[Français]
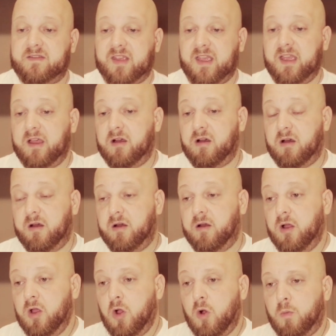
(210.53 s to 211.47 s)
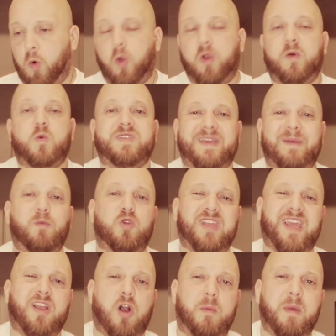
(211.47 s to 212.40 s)
a été, euh, on s'est
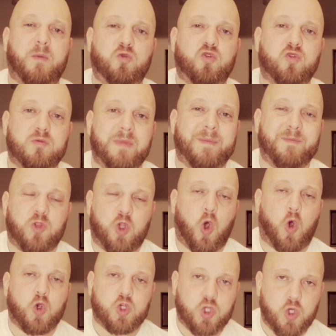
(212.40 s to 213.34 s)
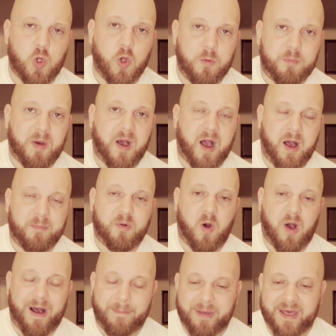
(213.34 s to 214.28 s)
montré quand même tout de même dangereux par
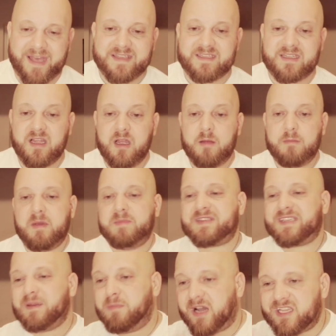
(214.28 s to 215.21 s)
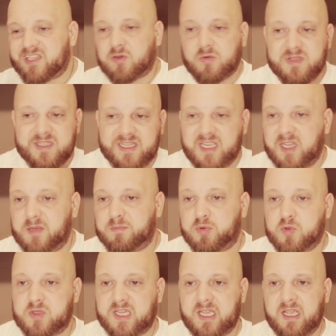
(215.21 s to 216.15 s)
rapport à Brest, même si Brest ont essayé de
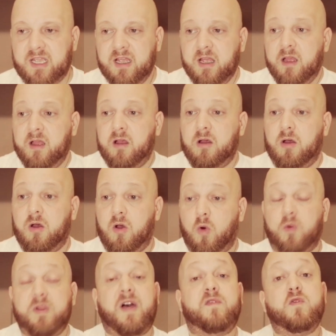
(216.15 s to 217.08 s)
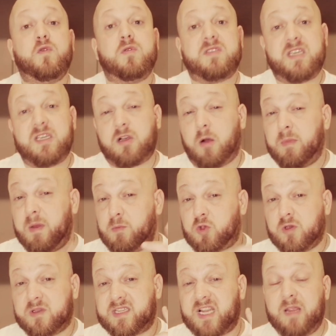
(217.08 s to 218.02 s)
pousser. Euh, on a vu aussi quand
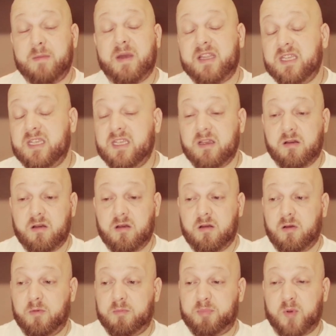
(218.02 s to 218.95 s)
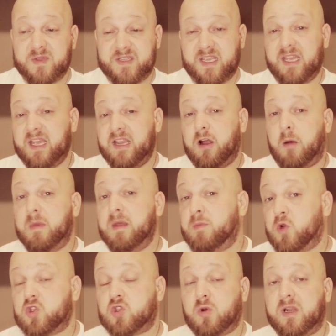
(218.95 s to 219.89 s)
même que Slimani pesait
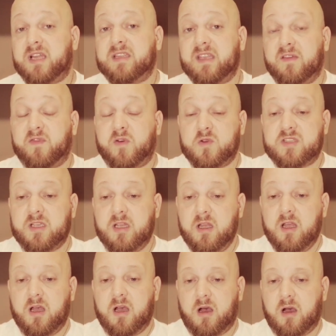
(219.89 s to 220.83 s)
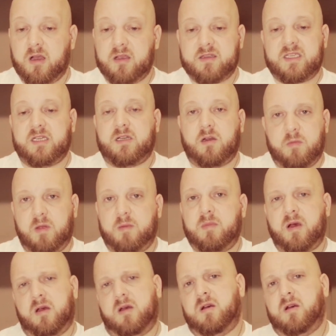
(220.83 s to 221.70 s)
énormément sur la défense. Hein, c'est quand même